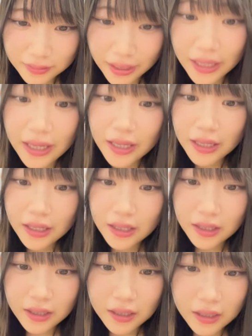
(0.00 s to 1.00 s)
え
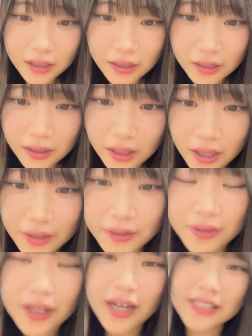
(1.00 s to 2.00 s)
開封
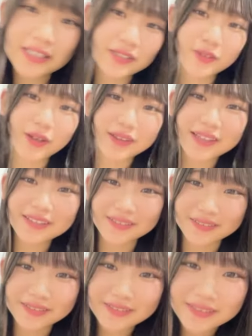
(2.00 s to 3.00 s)
配信とかやっていい
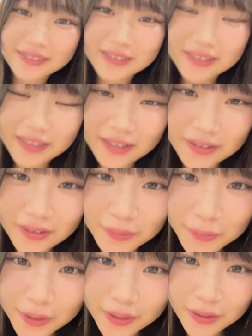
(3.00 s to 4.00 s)
のなら読
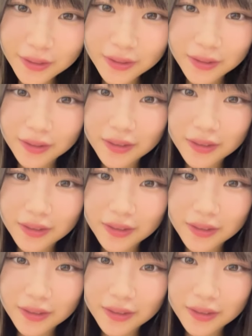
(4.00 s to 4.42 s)
むやりたい